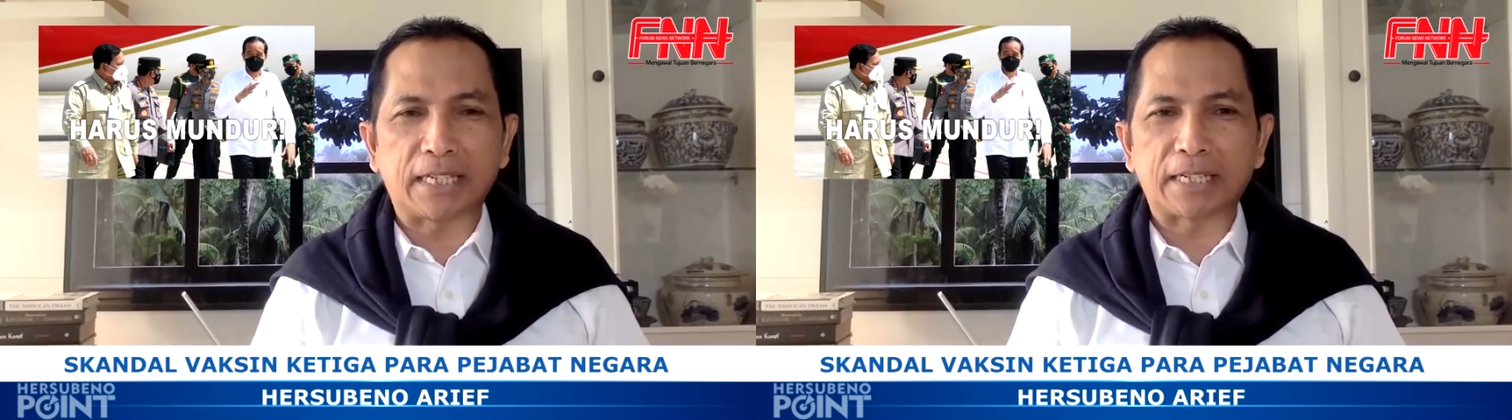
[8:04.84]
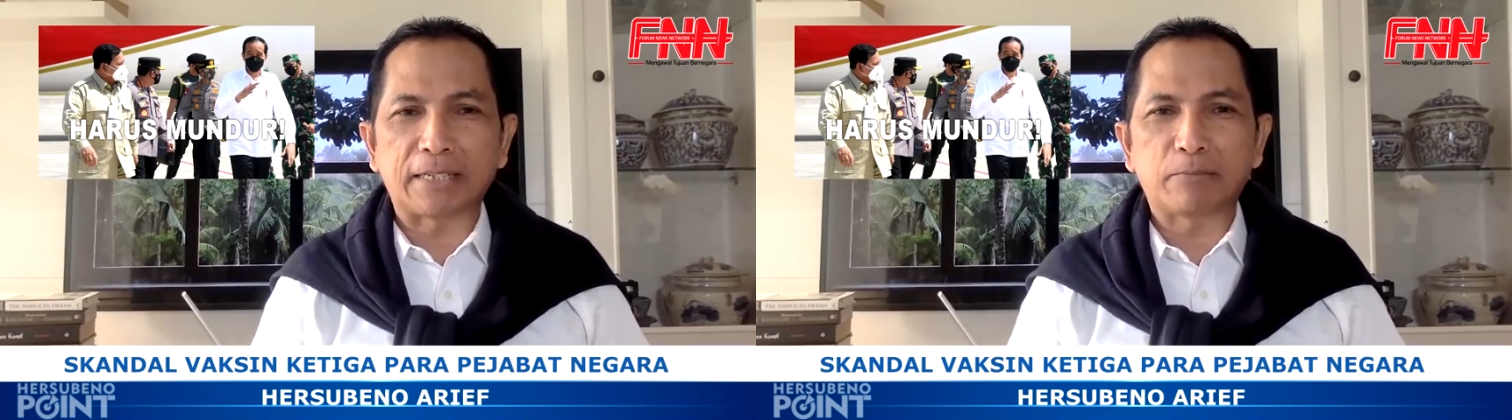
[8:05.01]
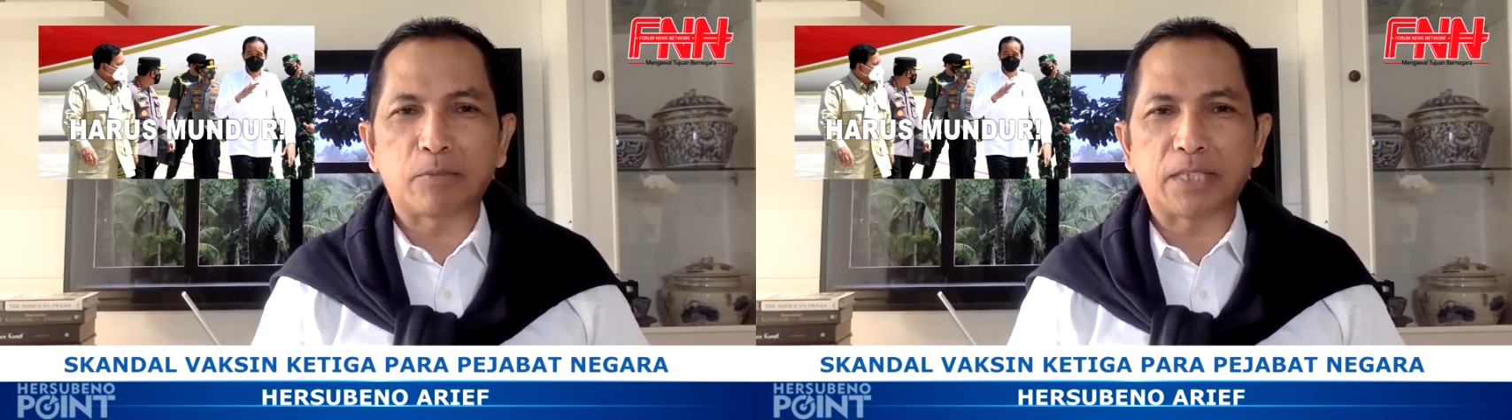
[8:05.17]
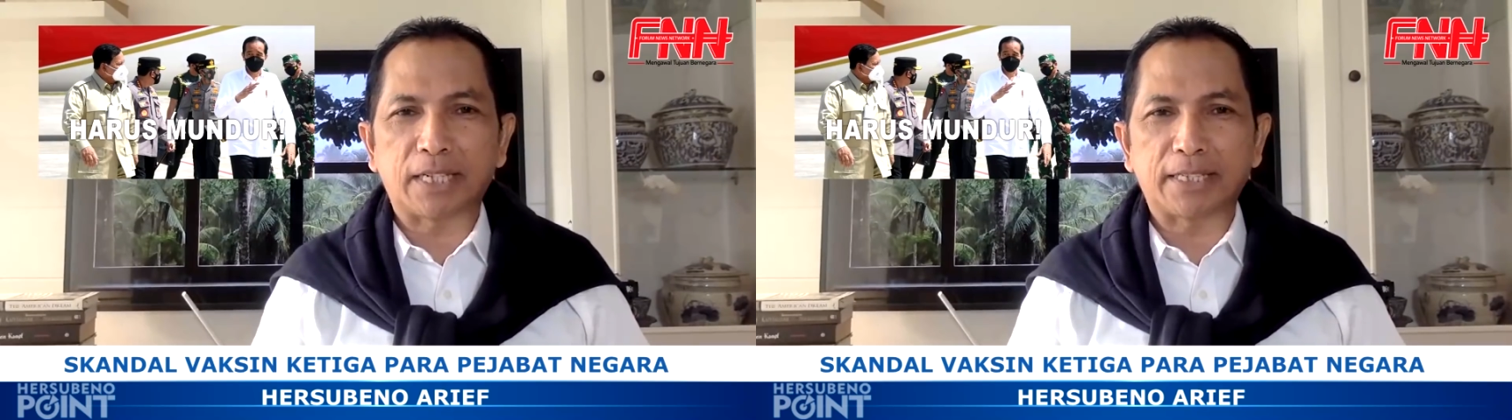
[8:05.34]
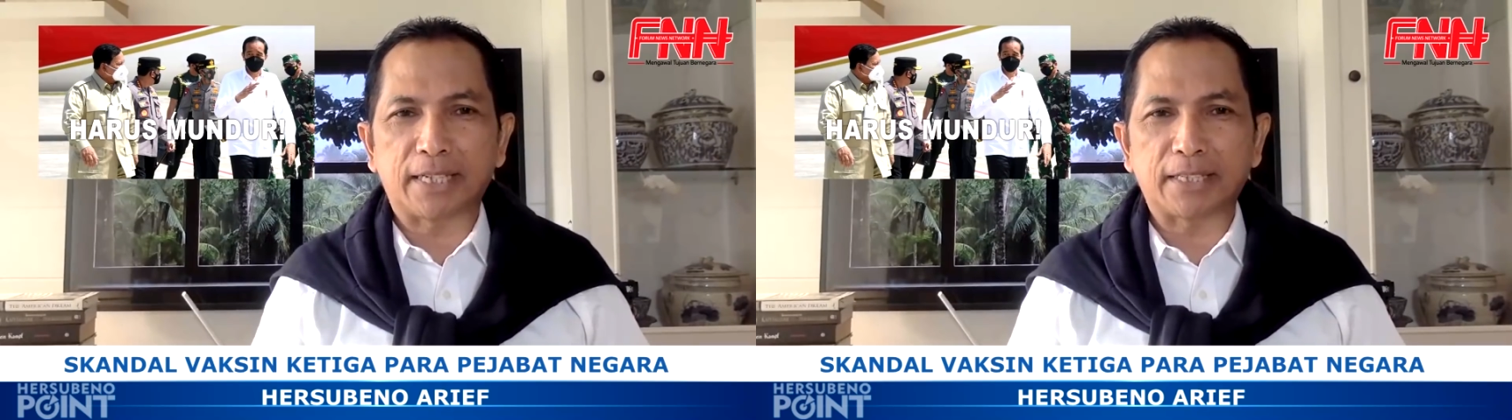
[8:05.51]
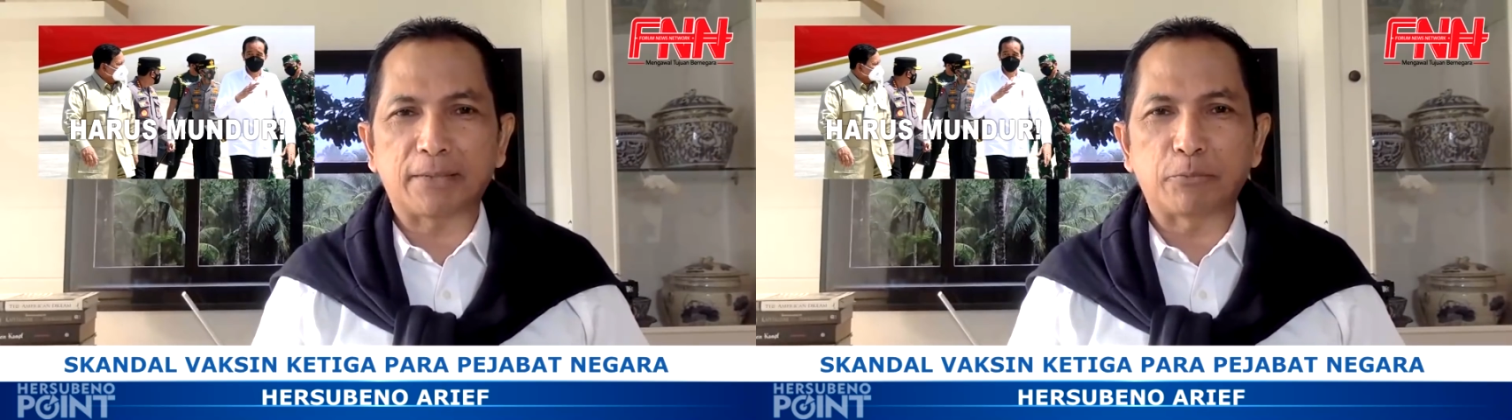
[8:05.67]
dari Menteri
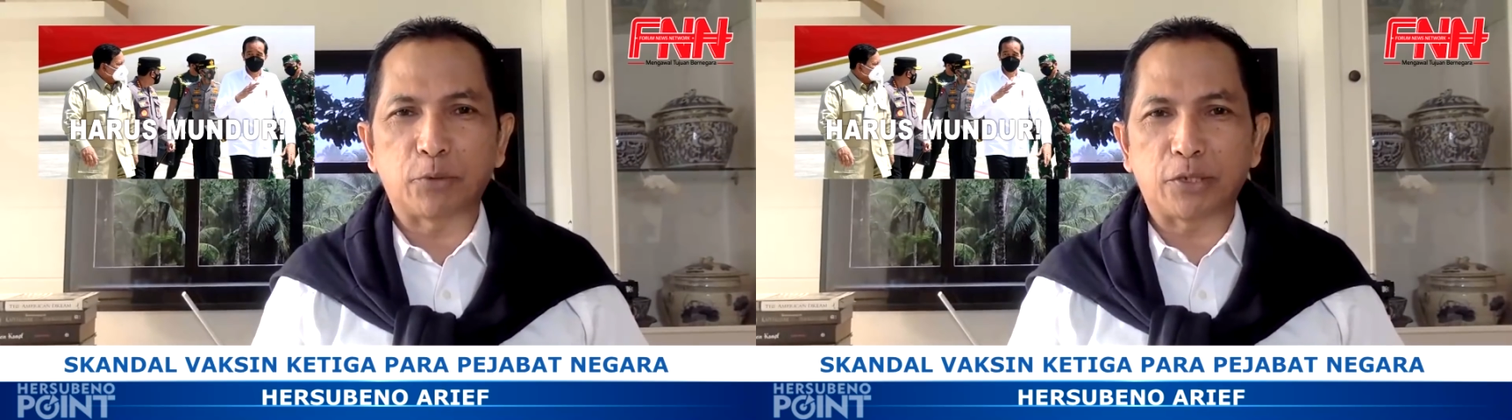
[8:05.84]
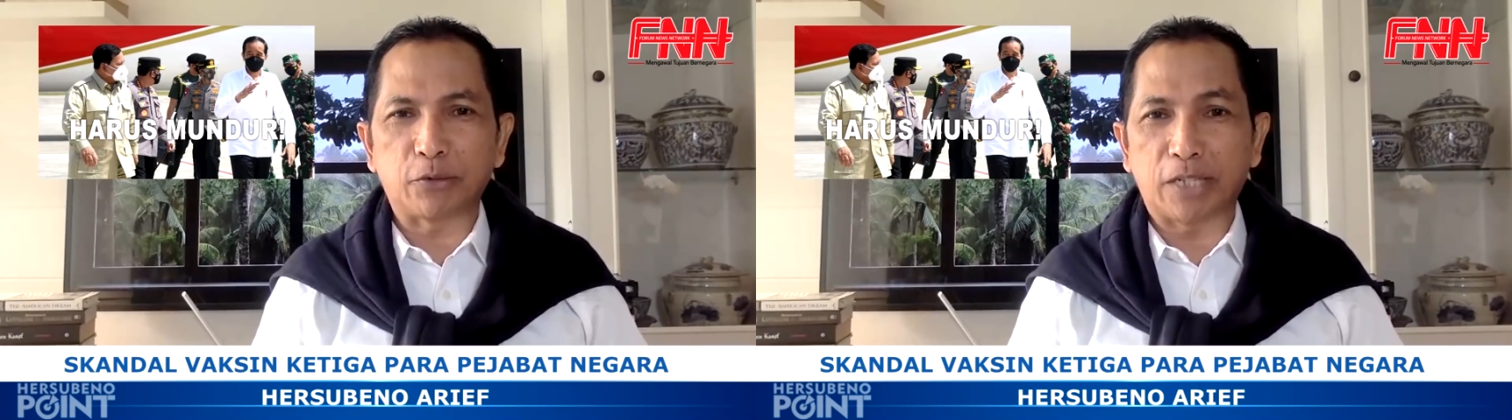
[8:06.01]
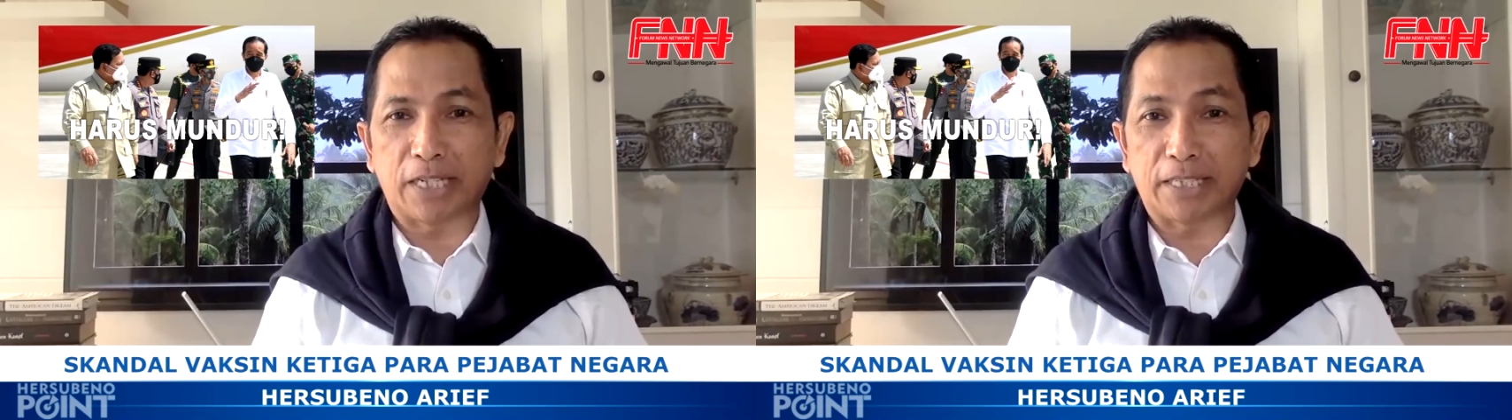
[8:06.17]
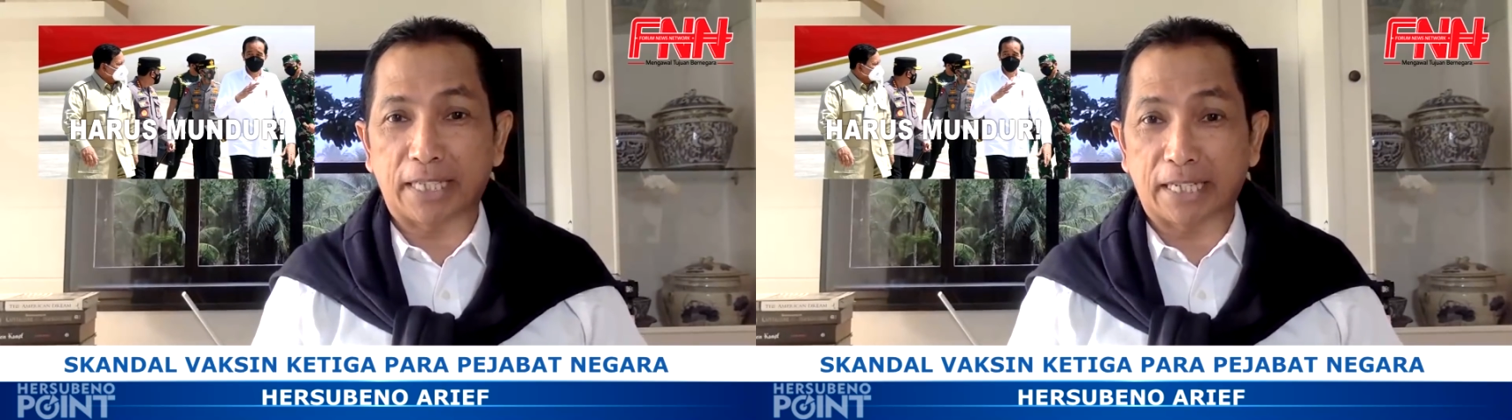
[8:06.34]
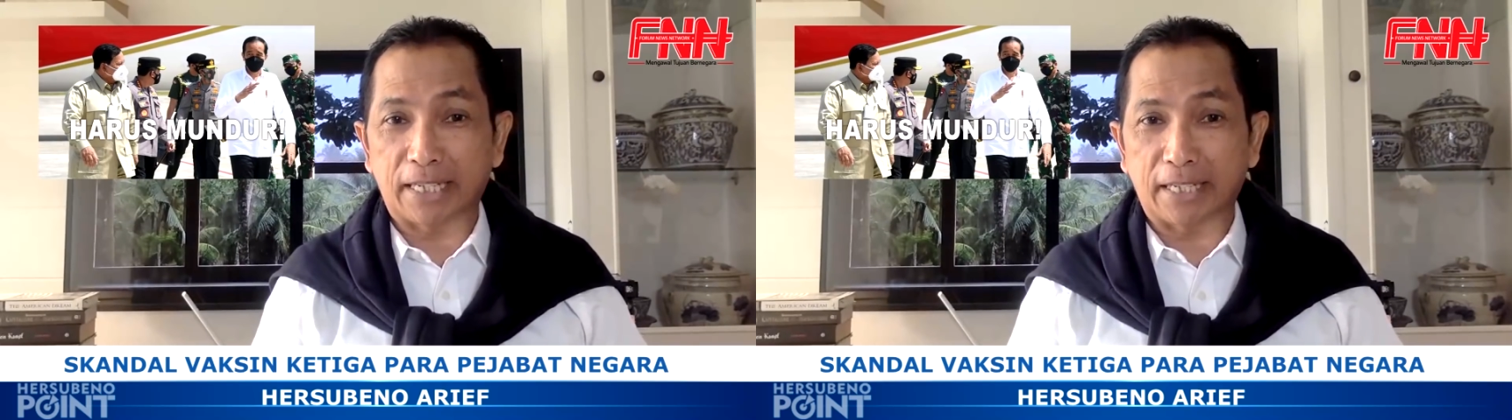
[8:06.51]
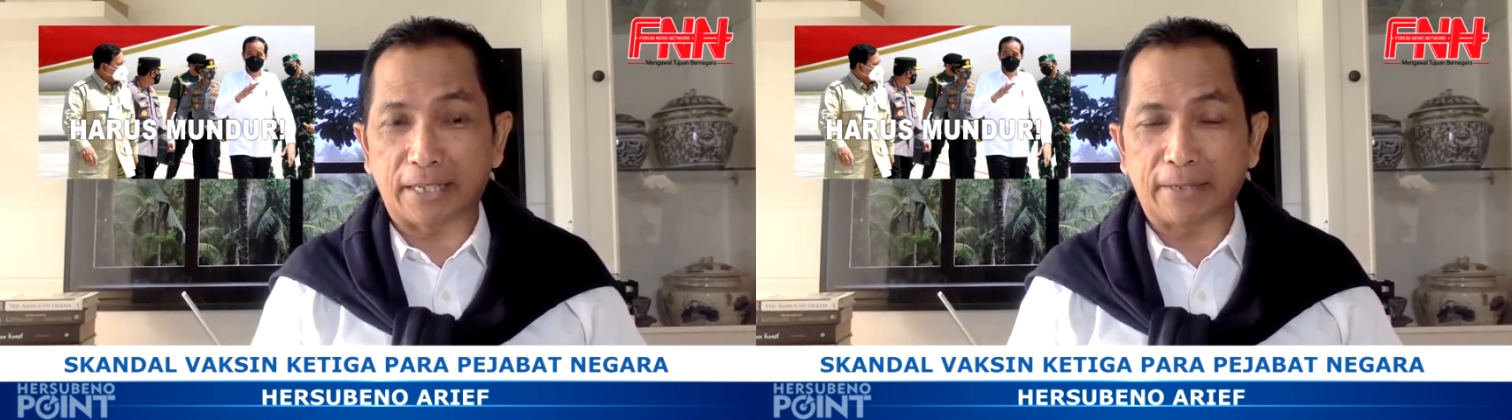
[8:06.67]
Kesehatan Budi Gunadi
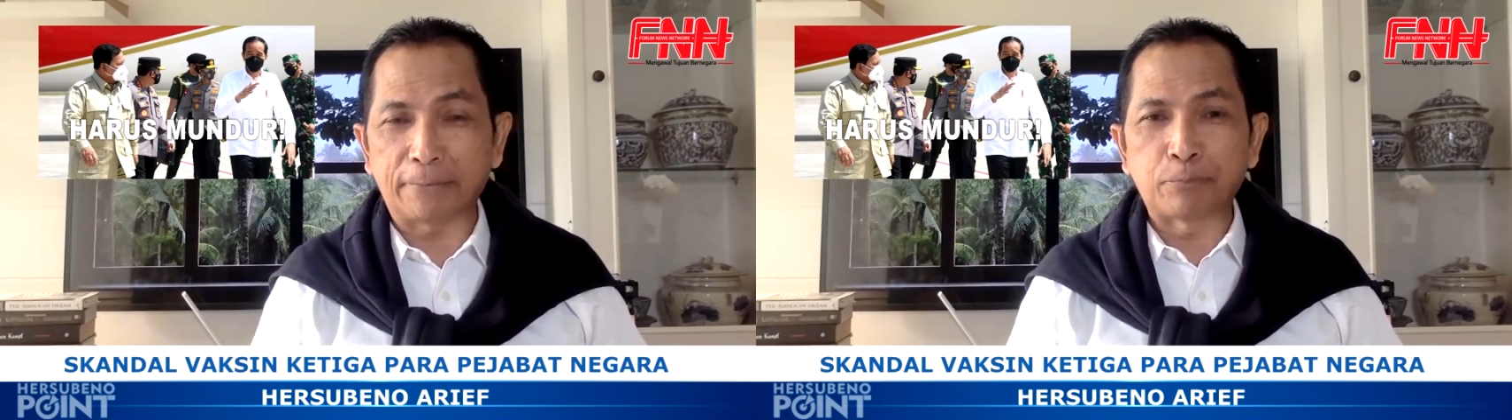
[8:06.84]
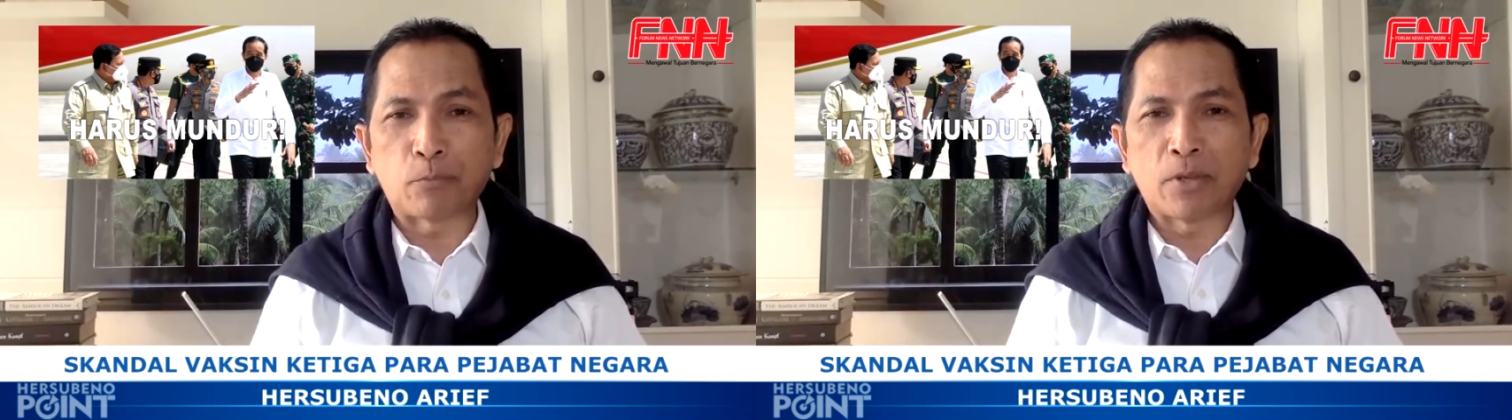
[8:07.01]
Sadikin ya.